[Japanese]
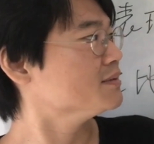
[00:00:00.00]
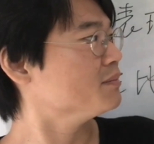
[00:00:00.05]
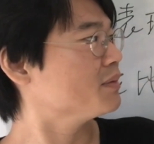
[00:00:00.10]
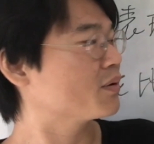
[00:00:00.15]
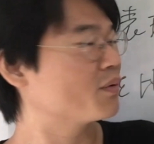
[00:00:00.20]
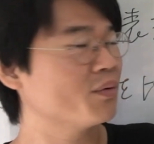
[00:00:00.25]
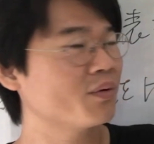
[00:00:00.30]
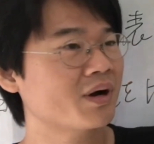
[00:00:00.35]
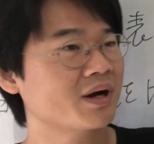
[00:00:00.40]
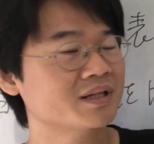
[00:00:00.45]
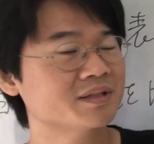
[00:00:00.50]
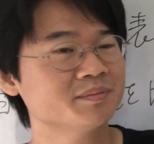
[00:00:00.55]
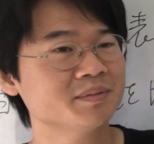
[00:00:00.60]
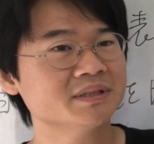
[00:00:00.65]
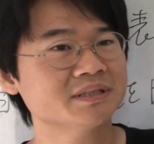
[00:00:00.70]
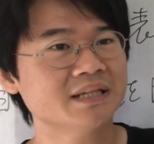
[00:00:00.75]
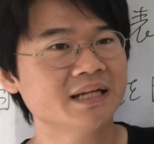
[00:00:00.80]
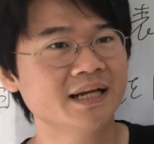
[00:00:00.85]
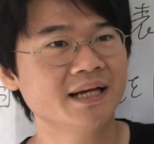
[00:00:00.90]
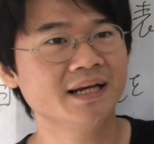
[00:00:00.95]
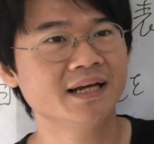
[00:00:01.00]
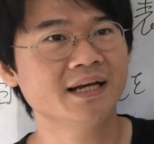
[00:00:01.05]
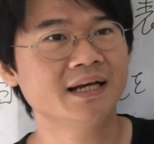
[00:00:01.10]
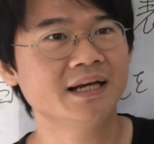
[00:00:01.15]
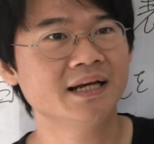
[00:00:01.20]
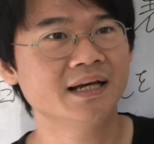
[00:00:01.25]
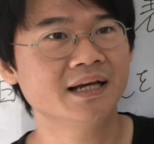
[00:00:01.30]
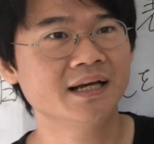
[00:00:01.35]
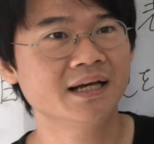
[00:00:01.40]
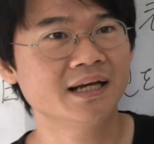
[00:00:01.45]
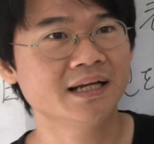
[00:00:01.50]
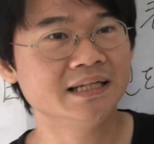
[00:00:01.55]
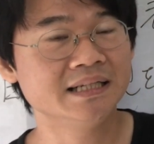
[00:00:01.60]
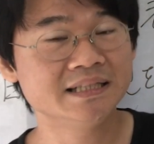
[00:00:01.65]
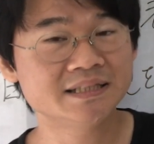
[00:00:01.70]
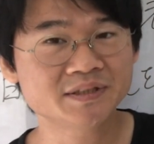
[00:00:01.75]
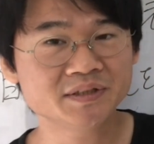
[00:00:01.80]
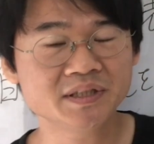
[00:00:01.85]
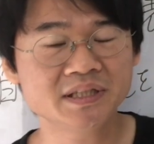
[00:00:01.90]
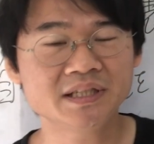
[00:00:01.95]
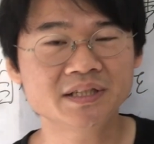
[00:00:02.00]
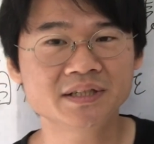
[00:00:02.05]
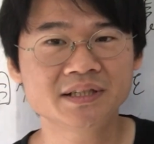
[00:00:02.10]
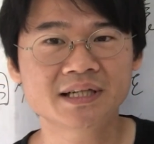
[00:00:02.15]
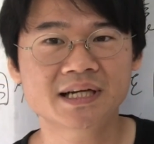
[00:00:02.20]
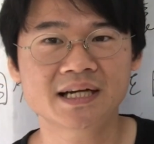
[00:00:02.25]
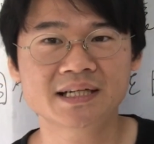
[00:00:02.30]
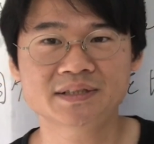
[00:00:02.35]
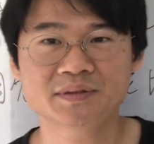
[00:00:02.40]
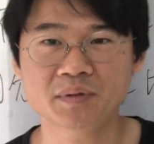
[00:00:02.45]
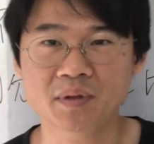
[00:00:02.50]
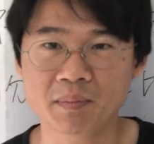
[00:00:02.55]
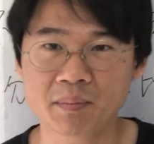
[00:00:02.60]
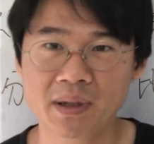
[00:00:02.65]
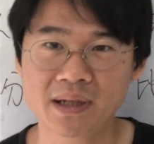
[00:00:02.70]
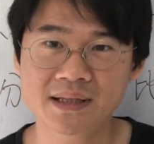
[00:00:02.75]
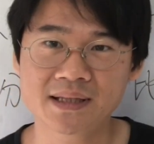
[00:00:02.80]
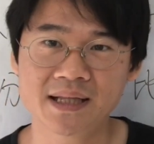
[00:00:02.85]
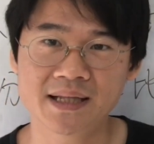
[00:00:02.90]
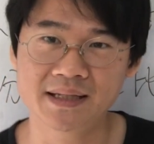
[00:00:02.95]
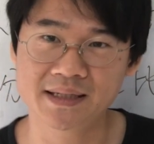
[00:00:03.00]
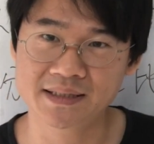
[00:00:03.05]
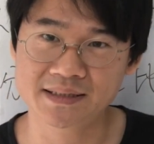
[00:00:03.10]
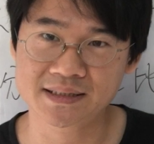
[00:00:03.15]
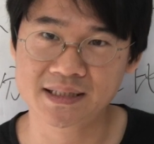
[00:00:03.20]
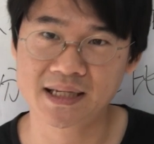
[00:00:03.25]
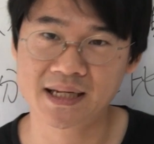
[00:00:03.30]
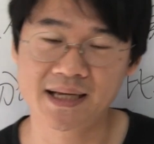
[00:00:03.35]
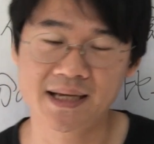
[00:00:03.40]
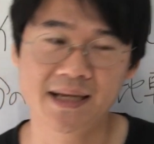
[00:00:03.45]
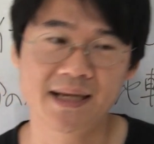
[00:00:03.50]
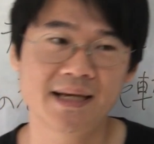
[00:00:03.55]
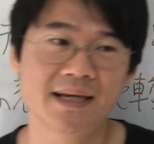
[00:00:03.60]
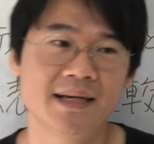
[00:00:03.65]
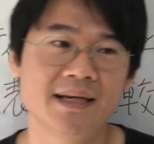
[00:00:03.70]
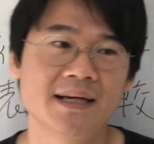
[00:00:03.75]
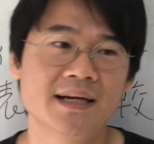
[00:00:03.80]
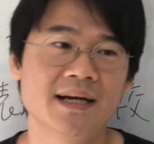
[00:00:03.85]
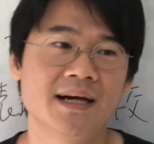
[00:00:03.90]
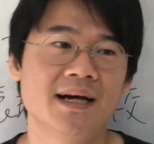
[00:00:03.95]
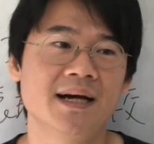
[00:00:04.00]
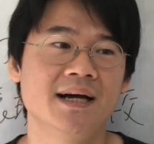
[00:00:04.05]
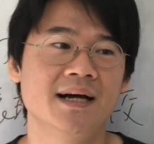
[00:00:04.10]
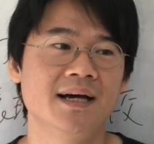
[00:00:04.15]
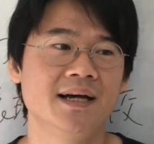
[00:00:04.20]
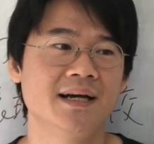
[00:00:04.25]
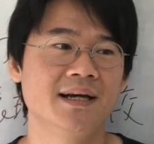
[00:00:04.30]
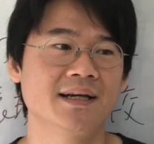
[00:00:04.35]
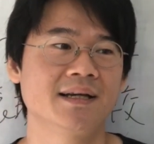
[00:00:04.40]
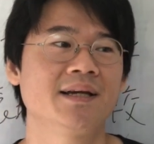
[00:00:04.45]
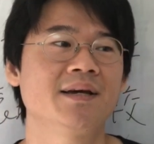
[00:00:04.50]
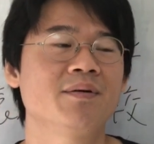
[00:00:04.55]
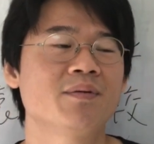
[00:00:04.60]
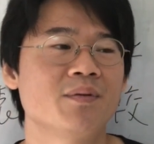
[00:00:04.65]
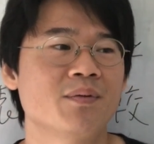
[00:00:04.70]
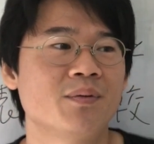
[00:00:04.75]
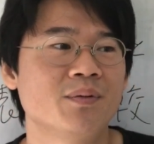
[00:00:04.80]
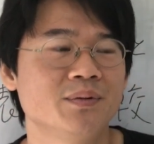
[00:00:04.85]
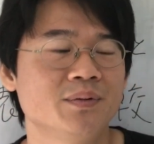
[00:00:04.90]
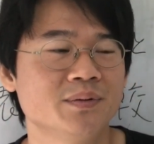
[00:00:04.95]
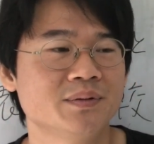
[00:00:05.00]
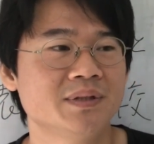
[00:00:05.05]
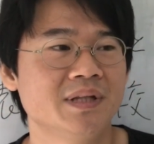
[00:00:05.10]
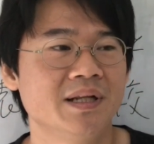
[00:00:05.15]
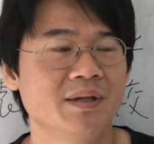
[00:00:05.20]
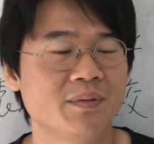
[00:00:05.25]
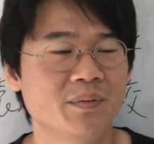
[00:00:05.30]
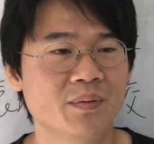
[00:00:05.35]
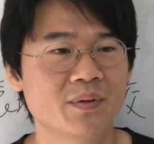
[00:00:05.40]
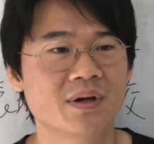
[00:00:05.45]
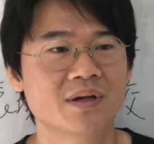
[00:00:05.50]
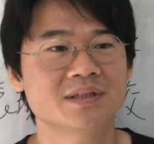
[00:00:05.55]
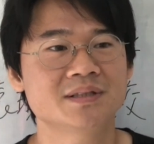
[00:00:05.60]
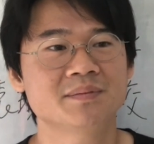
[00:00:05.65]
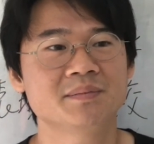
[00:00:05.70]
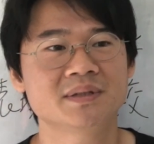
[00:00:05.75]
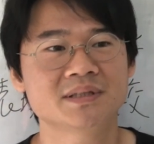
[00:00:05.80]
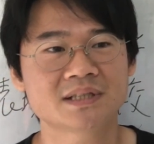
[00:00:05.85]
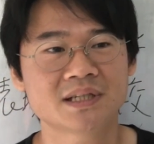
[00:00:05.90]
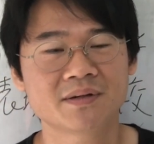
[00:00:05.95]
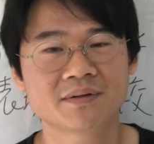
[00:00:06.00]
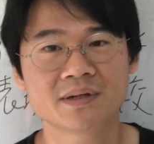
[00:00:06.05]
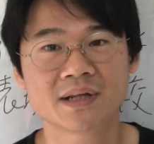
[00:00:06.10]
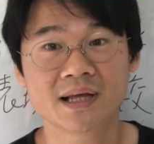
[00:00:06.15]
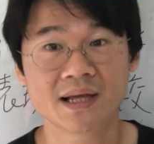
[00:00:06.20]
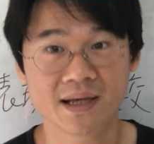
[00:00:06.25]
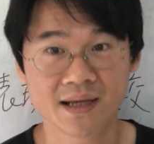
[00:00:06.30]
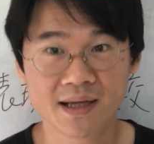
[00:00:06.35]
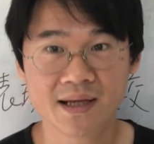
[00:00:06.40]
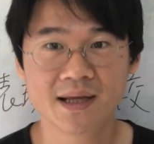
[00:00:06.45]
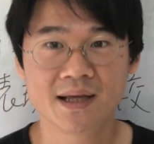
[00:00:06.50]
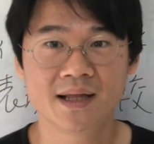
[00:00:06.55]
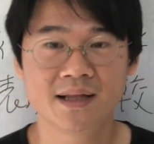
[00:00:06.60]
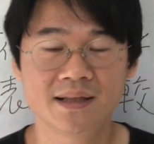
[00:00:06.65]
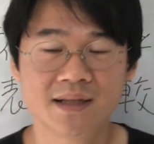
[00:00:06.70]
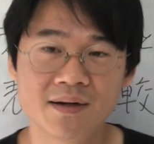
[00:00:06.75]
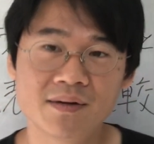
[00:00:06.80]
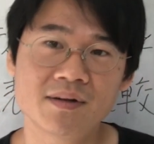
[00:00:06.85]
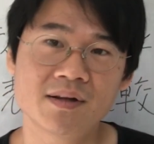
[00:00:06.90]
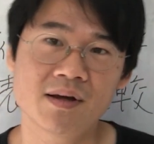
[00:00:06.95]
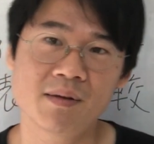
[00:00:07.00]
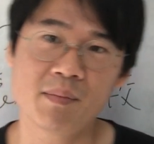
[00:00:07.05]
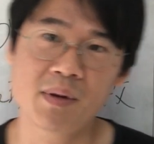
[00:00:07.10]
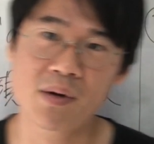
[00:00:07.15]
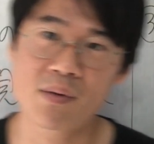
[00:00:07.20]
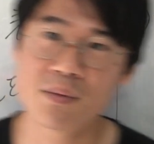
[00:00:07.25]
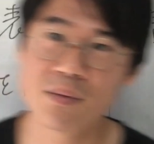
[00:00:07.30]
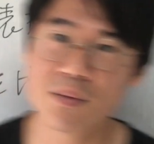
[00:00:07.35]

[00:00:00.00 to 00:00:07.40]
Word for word: 合格しましたね。リスニングに関しては満点でしたね。はい。結構高得点で合格してましたので。なので、まあ、こ